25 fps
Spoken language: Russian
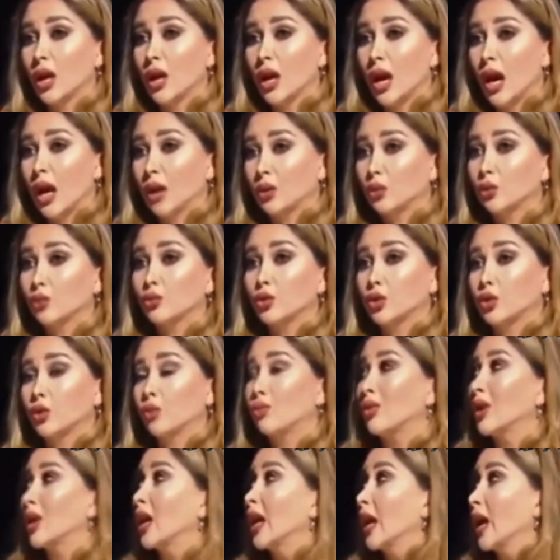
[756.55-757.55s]
о том,
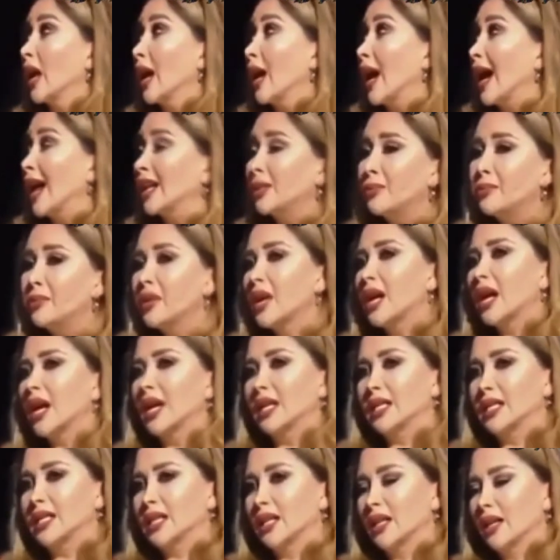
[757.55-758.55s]
чтобы
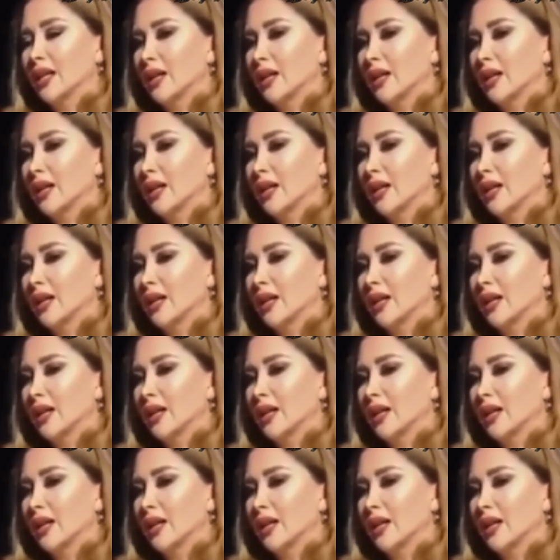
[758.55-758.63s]
отбирать